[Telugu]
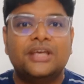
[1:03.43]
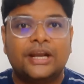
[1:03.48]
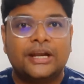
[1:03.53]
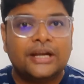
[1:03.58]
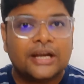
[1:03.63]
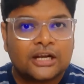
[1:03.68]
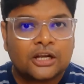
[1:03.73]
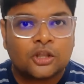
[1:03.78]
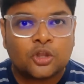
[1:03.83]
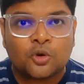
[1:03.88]
ఈ
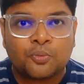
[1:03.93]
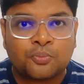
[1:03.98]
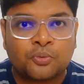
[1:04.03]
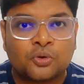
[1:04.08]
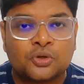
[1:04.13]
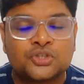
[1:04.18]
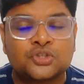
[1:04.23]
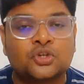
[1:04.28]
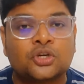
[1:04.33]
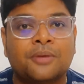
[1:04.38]
రెండింటితో
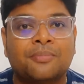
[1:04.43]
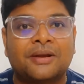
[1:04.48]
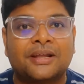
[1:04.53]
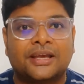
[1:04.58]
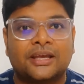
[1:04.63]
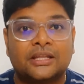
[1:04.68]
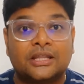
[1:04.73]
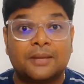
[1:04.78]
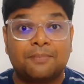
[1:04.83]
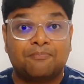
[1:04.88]
పోల్చుకుంటే
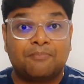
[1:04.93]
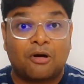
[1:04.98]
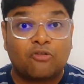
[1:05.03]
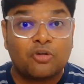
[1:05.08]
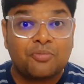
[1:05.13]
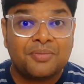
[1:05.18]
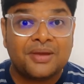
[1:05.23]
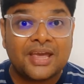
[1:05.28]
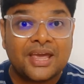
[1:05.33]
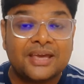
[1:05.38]
మనకైతే
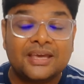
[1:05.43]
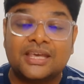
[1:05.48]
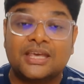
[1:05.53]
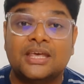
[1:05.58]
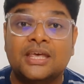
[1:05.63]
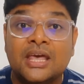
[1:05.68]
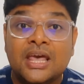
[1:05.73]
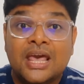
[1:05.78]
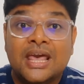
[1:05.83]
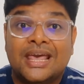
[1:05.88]
పవర్ బిఐకి
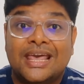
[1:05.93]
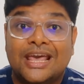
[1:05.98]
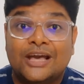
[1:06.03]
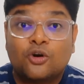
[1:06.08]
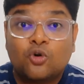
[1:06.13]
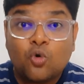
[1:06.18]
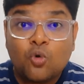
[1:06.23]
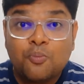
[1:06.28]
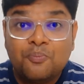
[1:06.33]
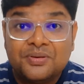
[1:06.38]

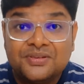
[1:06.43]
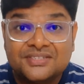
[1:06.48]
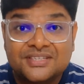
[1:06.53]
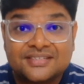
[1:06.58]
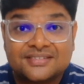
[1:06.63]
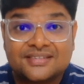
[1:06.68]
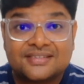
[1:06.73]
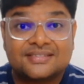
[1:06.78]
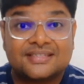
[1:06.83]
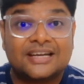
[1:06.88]
ఎక్కువ
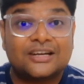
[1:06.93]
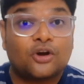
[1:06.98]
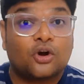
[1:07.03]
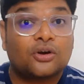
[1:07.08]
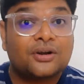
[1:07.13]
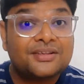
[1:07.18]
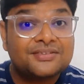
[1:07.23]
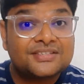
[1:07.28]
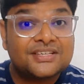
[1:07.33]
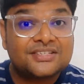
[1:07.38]
బిజినెసెస్ అండ్
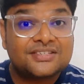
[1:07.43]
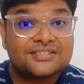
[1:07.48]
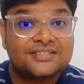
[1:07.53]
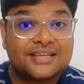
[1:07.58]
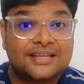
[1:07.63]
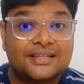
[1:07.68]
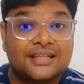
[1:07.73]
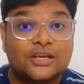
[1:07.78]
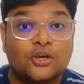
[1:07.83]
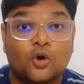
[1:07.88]
ఆర్గనైజేషన్స్
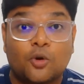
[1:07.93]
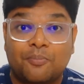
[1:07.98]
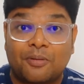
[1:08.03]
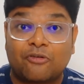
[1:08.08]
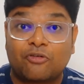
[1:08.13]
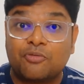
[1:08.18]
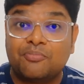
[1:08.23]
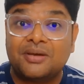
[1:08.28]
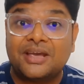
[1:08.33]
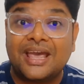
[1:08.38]
అయితే ఈ యొక్క
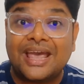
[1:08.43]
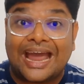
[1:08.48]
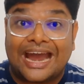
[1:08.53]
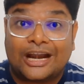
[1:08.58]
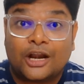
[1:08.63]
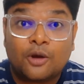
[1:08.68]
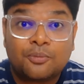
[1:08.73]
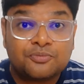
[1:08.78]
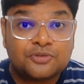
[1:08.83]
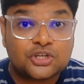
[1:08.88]
పవర్ బిఐ
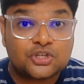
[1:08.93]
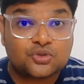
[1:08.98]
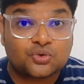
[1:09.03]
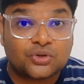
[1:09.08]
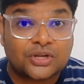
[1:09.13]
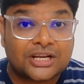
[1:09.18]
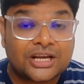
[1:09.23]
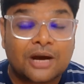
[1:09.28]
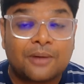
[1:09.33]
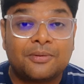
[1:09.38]
అడాప్ట్
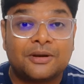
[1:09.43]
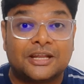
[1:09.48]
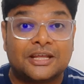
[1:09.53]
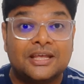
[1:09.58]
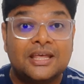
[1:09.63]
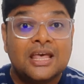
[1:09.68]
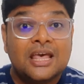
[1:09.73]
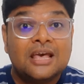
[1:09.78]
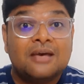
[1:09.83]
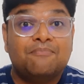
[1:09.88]
చేస్తున్నారు కాబట్టి
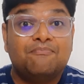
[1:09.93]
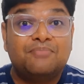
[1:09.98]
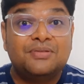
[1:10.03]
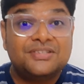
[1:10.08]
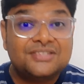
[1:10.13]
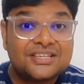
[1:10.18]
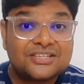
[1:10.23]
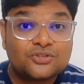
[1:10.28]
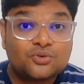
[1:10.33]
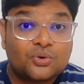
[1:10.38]

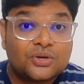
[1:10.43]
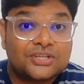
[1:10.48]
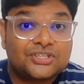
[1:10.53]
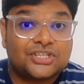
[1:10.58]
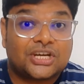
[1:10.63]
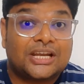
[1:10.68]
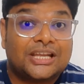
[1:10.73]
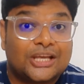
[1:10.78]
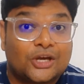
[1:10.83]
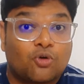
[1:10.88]
బిజినెస్ కూడా
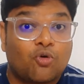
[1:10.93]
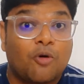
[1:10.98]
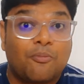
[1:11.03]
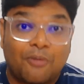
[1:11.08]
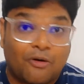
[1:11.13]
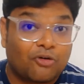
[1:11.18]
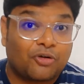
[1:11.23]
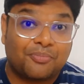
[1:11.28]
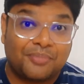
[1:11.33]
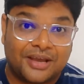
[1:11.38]
చాలా ఎక్కువ
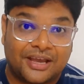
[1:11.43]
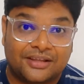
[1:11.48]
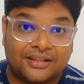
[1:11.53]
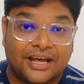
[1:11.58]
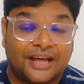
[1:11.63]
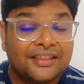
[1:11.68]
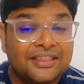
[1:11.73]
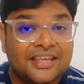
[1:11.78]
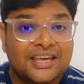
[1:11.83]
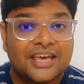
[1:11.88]
పవర్ బిఏ ఇది
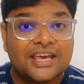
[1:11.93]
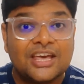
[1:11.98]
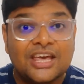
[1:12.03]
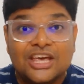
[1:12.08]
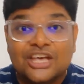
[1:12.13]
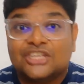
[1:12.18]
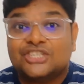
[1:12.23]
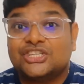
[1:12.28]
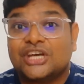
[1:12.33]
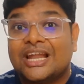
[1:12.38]
అందుకే
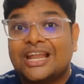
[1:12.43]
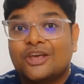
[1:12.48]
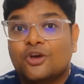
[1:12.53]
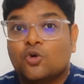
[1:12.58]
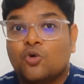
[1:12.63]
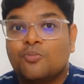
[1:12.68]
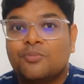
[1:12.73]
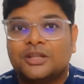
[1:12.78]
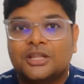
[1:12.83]
చాలా ఎక్కువ